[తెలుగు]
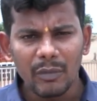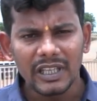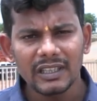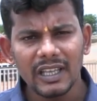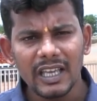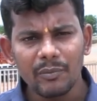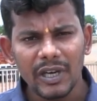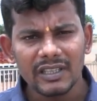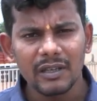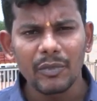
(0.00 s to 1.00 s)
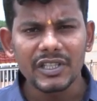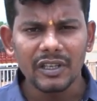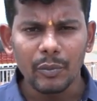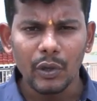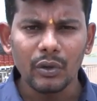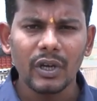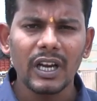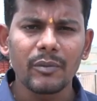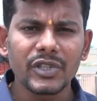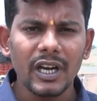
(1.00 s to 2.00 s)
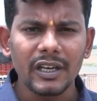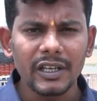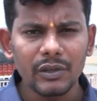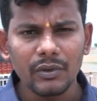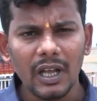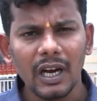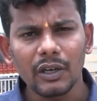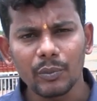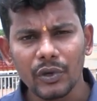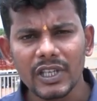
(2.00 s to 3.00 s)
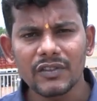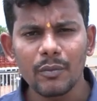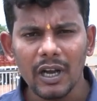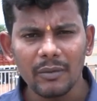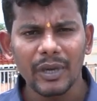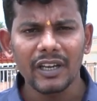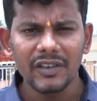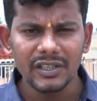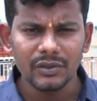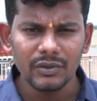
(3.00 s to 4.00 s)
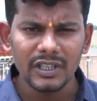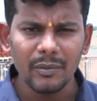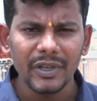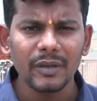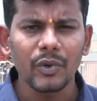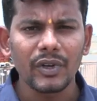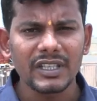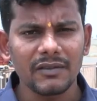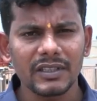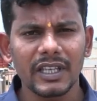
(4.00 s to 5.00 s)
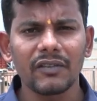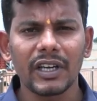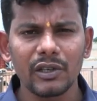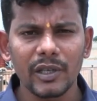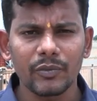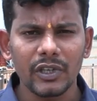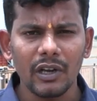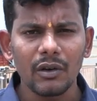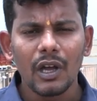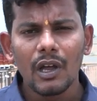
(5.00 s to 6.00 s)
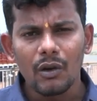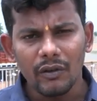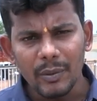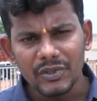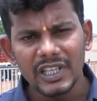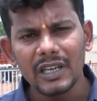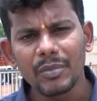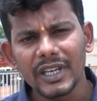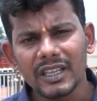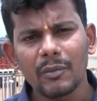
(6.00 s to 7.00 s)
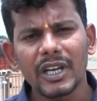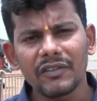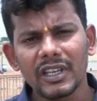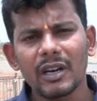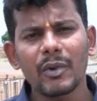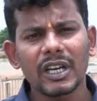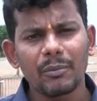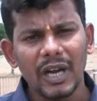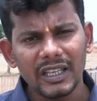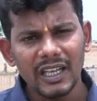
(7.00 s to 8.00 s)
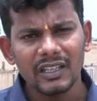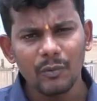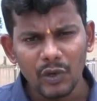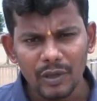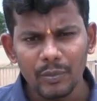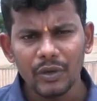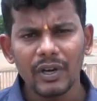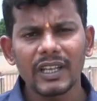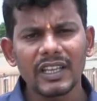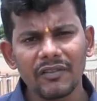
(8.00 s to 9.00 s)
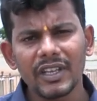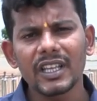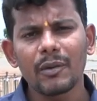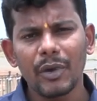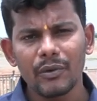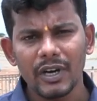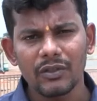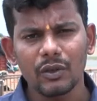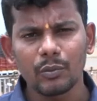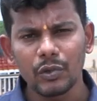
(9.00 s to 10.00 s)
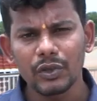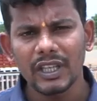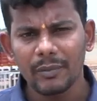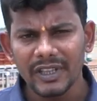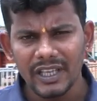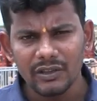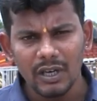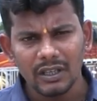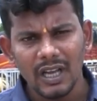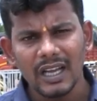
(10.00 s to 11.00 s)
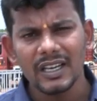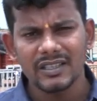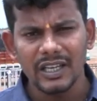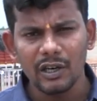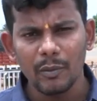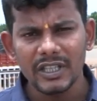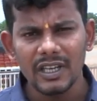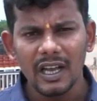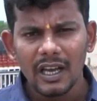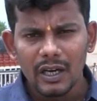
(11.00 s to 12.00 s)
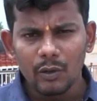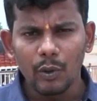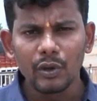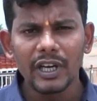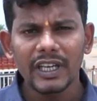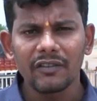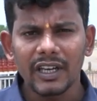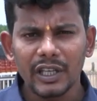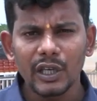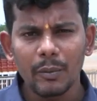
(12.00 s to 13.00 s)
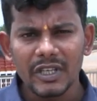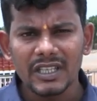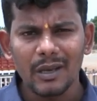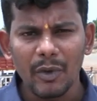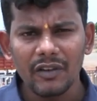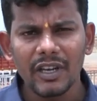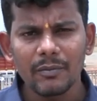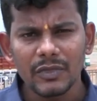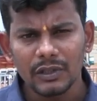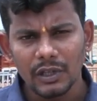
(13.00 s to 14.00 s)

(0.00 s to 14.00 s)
భద్రతా ఏర్పాట్లకు సంబంధించిన ప్రోటోకాల్ అంశాలన్నిటి కూడా అటు పోలీస్ విభాగం పర్యవేక్షిస్తుందని చెప్పి అయితే పొంగులెట్టి శ్రీనివాసరెడ్డి వర్గీయులు చెప్తున్నారు ఒకవైపు సిఎల్పీ నేత బట్టి విక్రమార్క పాదయాత్ర ముగింపు కూడా ఇదే వేదికపై ఉండడంతో పూర్తిగా పెద్ద ఎత్తున అటు కాంగ్రెస్ శ్రేణుల మధ్య పొంగులేటి వర్గీయుల మధ్య సమ సమన్వయం